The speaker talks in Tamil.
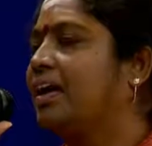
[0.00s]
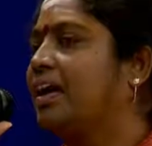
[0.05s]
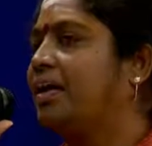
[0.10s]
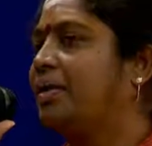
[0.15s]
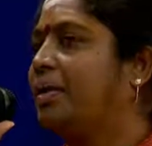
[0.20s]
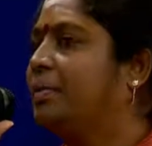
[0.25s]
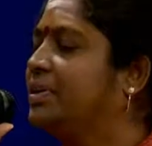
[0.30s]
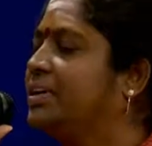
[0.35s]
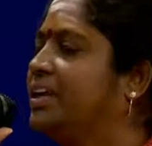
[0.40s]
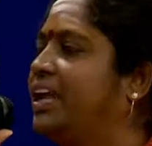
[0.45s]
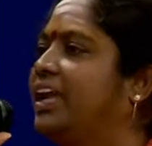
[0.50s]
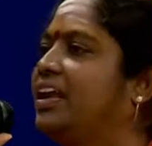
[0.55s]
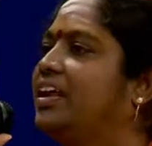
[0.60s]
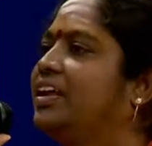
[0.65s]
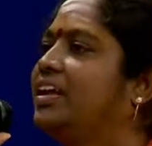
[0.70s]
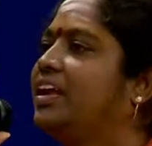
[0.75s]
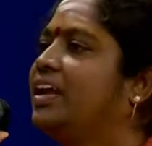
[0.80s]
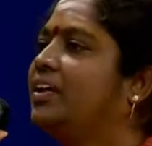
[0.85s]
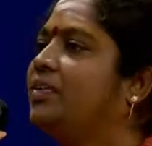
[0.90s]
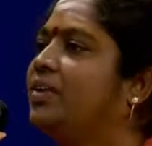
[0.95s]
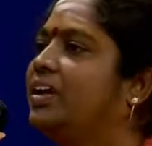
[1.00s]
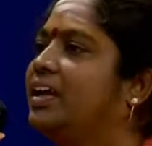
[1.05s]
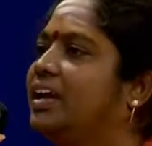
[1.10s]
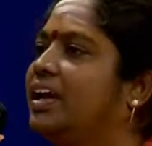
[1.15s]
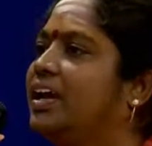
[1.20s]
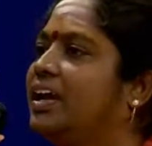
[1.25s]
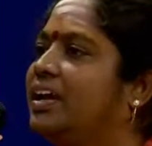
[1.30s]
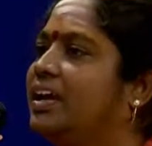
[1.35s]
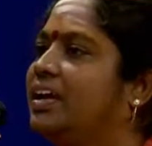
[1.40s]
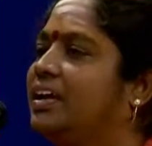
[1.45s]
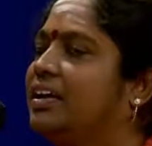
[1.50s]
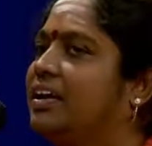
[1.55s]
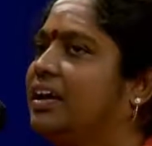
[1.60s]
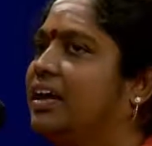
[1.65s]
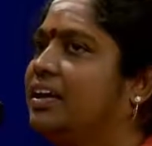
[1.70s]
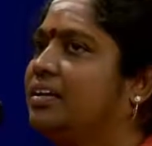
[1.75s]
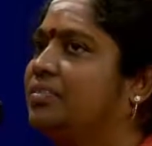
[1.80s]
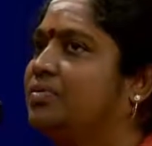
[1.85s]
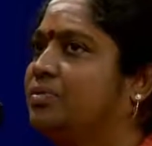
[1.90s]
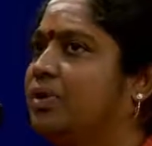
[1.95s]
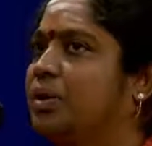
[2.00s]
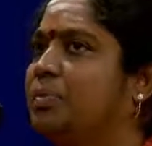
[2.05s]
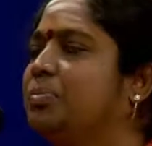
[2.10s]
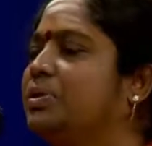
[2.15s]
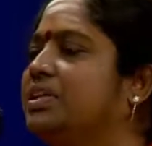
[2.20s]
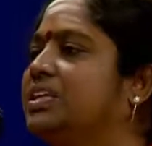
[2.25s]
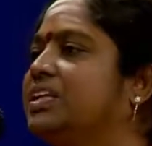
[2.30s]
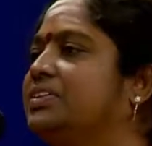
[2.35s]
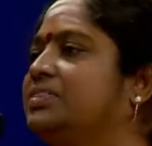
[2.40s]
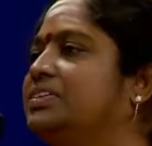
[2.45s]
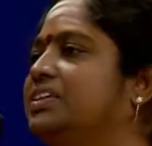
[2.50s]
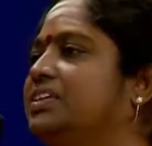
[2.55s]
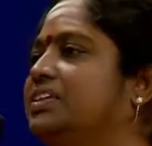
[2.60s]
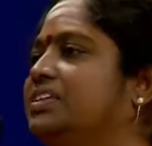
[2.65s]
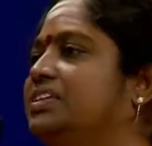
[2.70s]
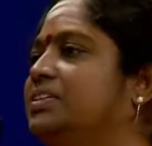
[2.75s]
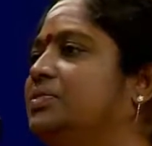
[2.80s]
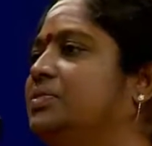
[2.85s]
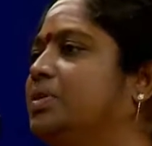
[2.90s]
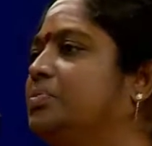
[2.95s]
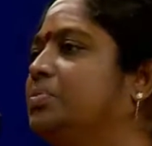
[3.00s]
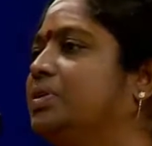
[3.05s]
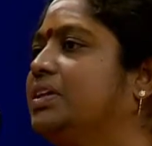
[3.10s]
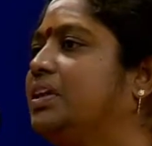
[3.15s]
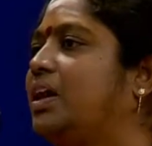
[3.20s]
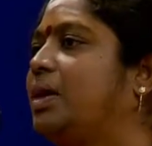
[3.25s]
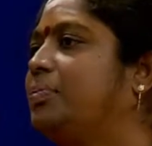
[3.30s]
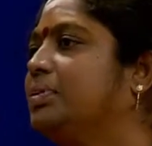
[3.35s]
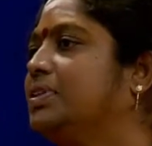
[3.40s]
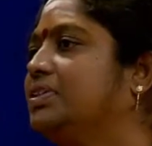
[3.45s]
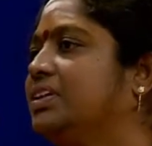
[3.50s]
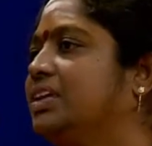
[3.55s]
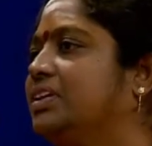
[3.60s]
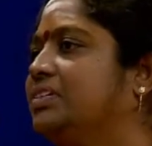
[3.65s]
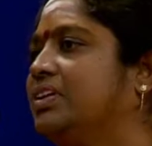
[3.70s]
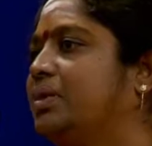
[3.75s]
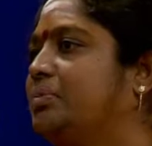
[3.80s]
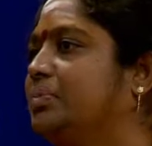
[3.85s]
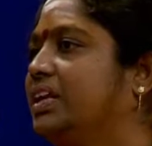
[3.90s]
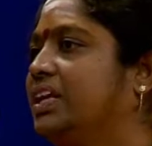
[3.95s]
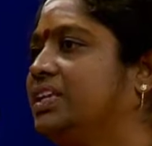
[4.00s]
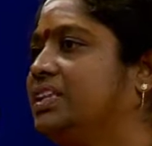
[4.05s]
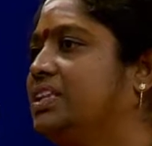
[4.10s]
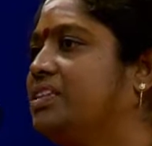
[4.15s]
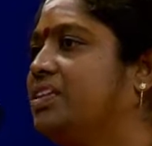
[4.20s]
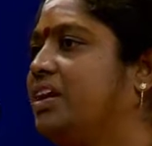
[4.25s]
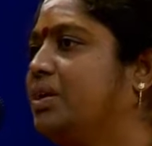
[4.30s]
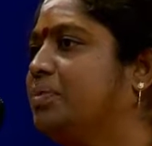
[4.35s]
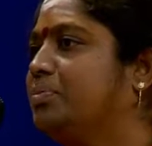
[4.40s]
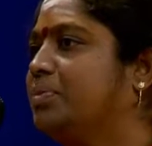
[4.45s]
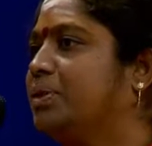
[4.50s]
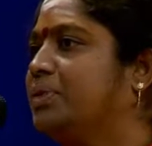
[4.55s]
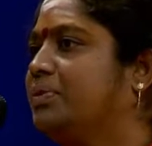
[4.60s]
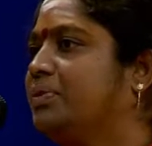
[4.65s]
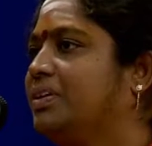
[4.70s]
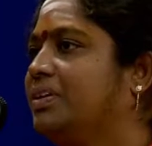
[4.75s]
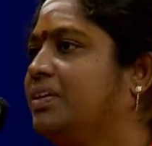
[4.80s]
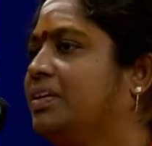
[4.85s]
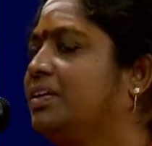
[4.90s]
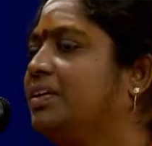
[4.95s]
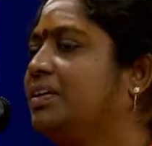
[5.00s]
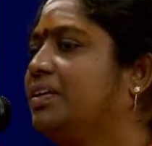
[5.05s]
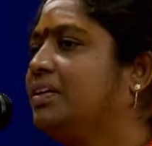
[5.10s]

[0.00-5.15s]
அவன் டெய்லி ரெகுலராக ஒன்பது இருபதுலேருந்து ஒன்பது நாற்பது வரைக்கும் நம்ம நித்தி தியானம் பண்ணுவோம்